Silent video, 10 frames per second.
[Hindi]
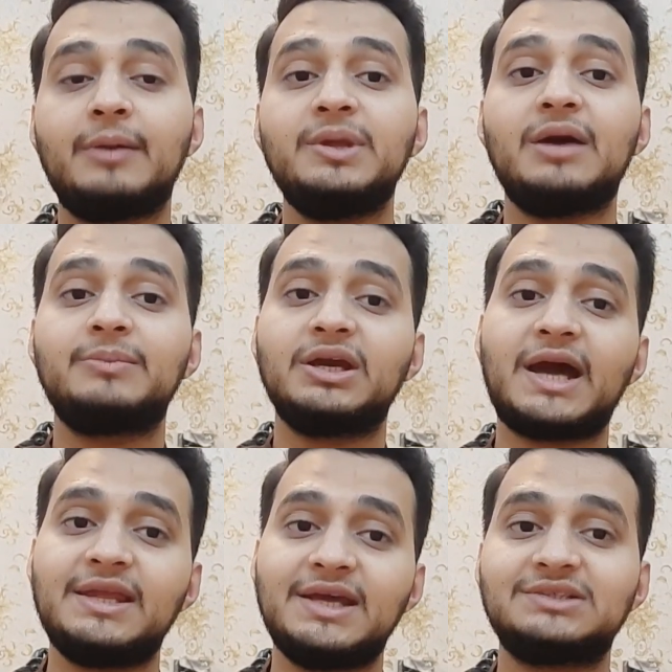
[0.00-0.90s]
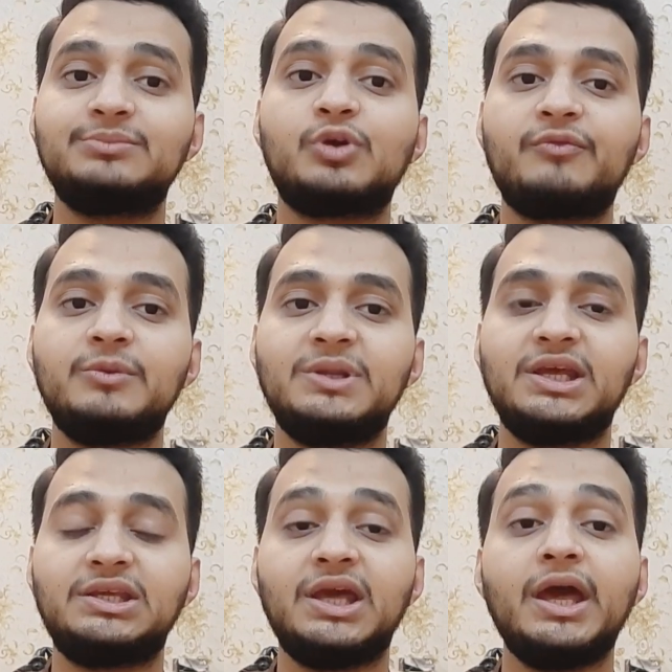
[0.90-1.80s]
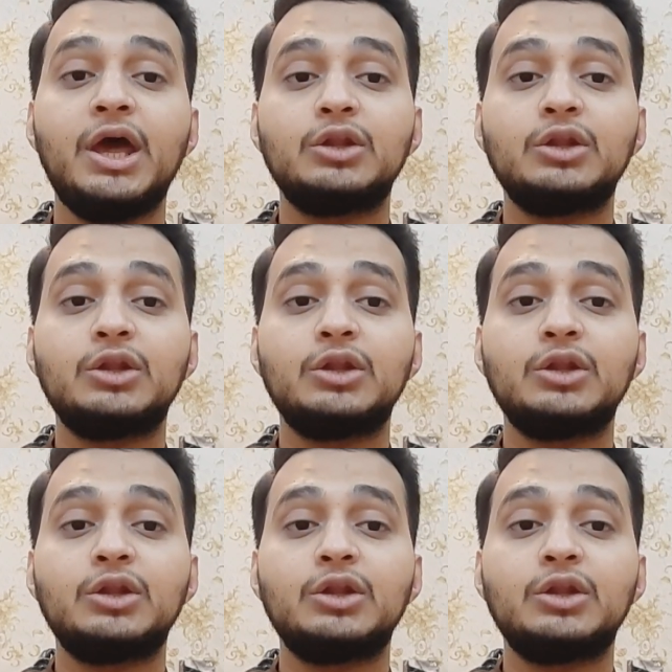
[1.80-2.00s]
अभी हमने कायद अजम ट्रॉफी में देखी है